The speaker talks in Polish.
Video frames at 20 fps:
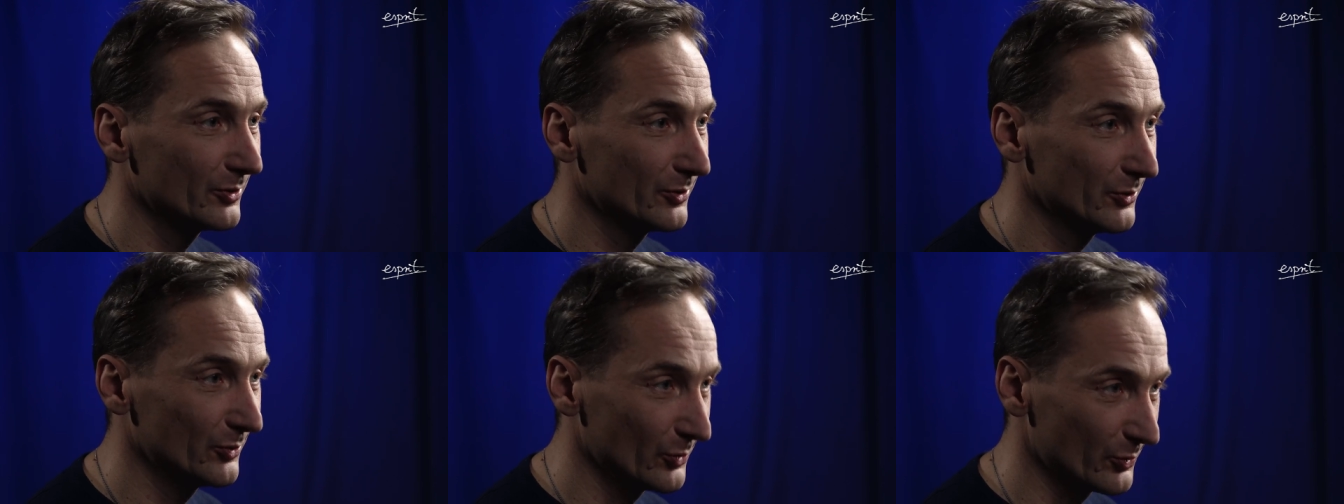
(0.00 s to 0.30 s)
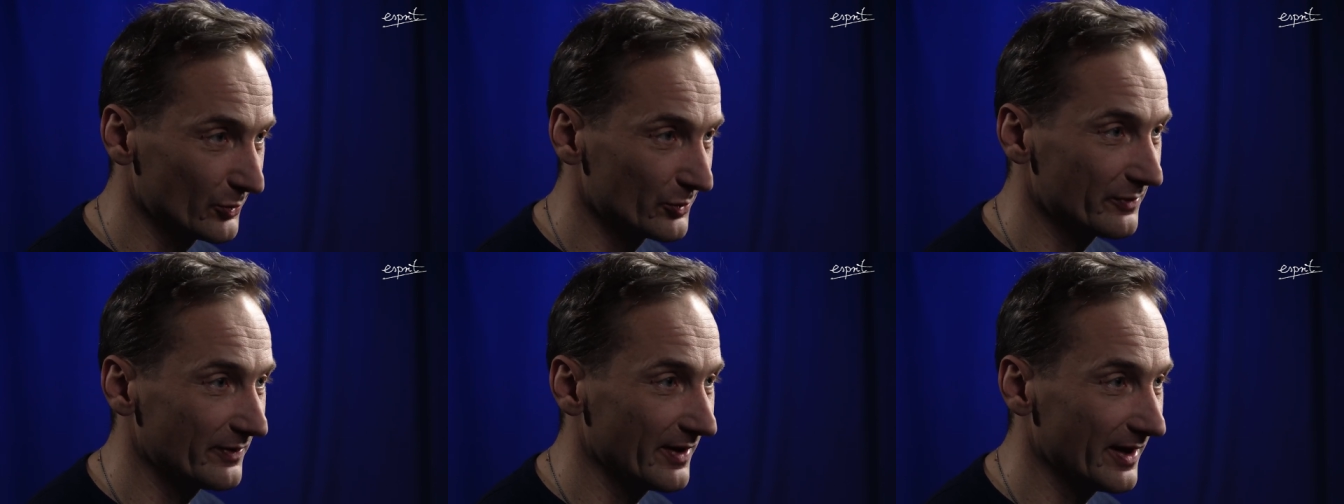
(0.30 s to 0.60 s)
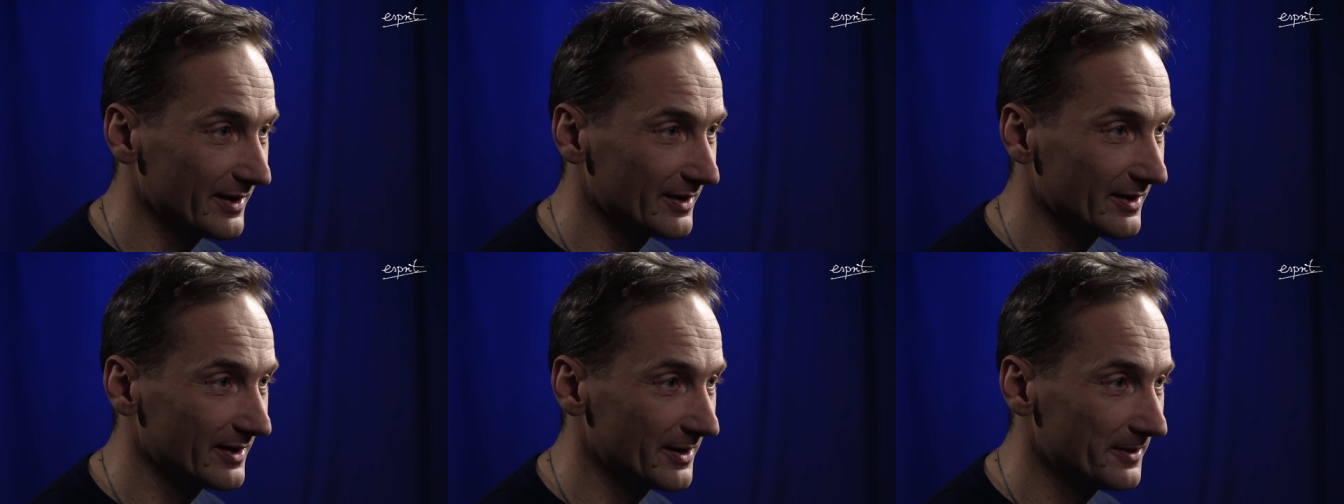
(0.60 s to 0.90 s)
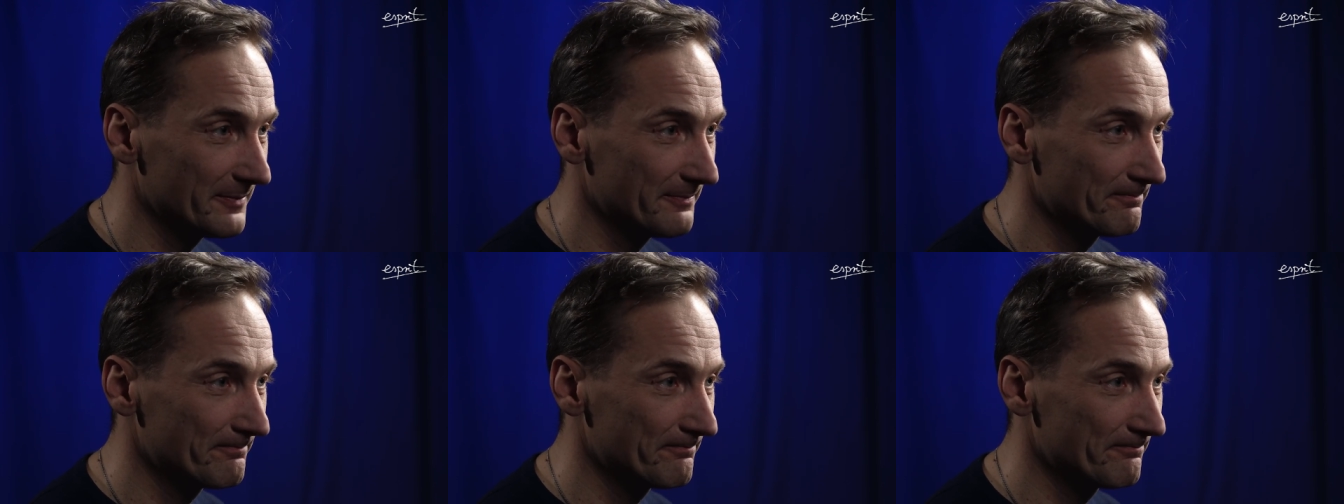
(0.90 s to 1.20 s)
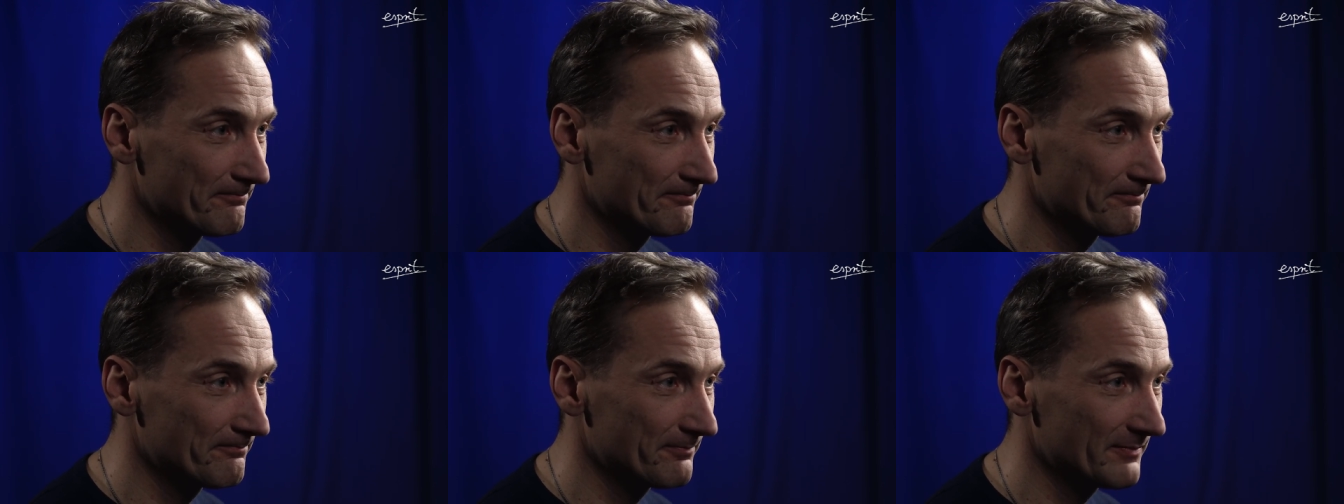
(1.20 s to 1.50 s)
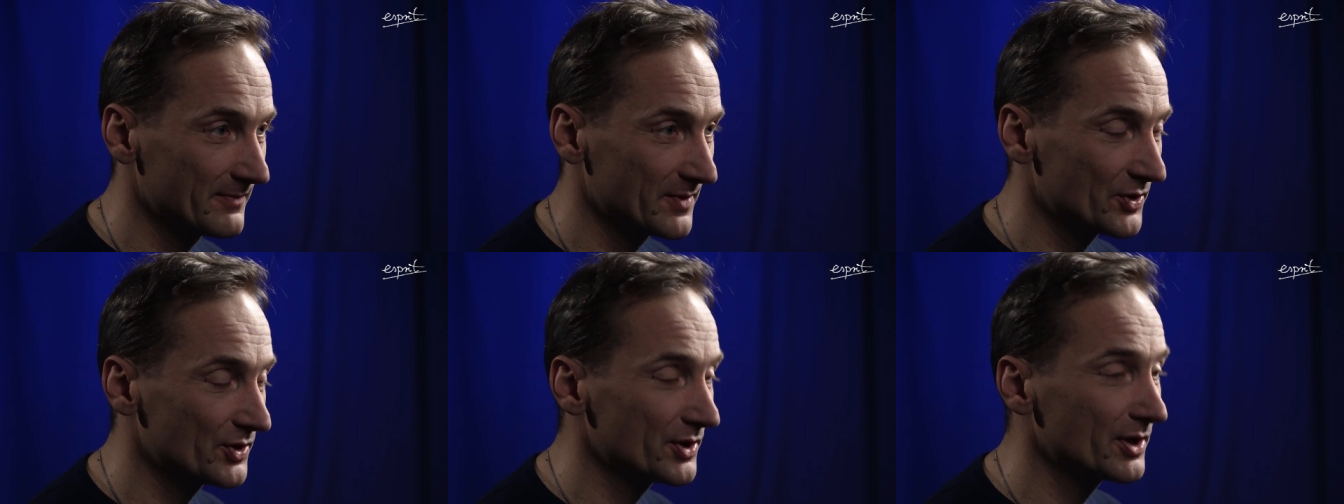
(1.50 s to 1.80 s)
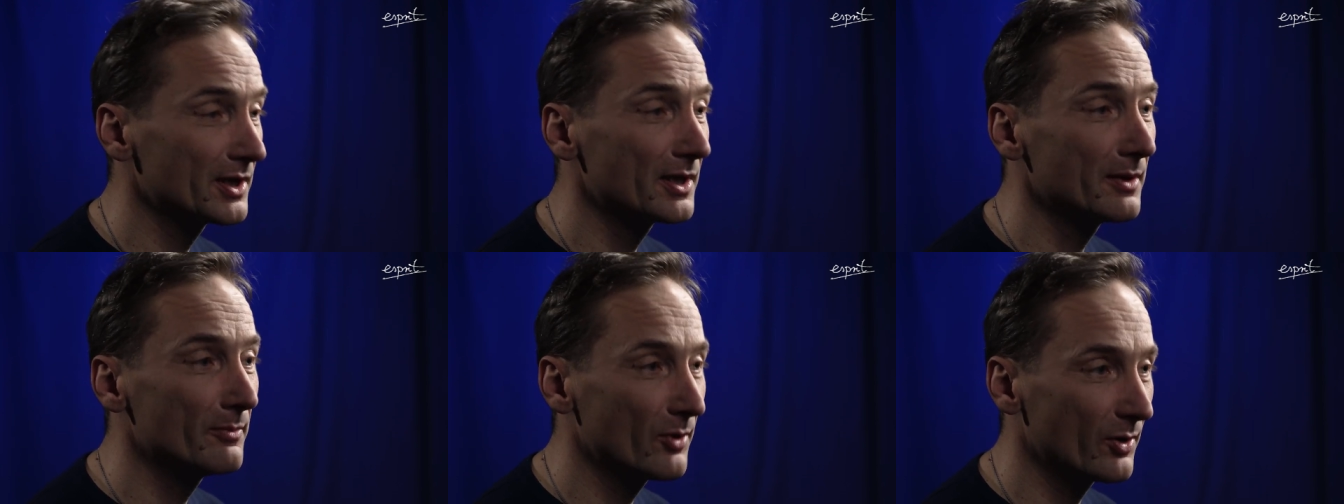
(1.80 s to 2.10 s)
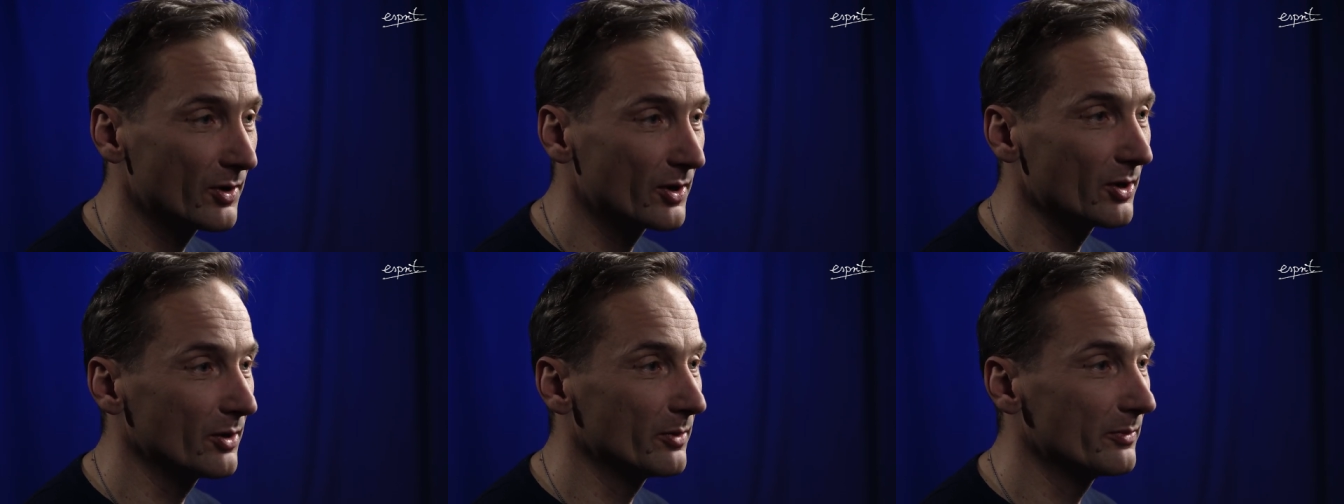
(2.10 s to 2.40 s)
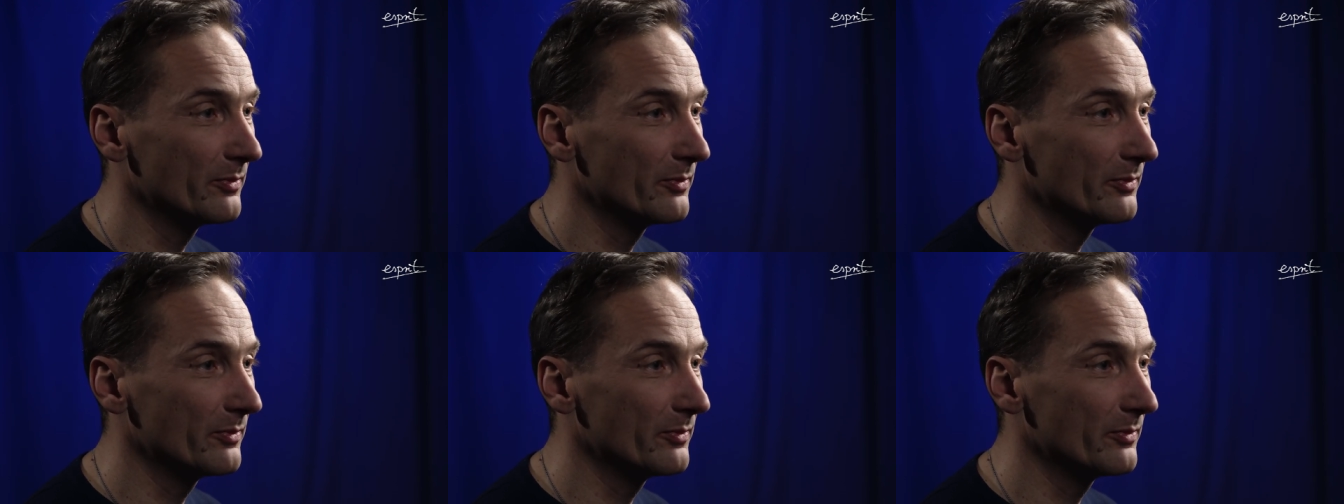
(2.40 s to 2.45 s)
Duch Święty, że nie mogę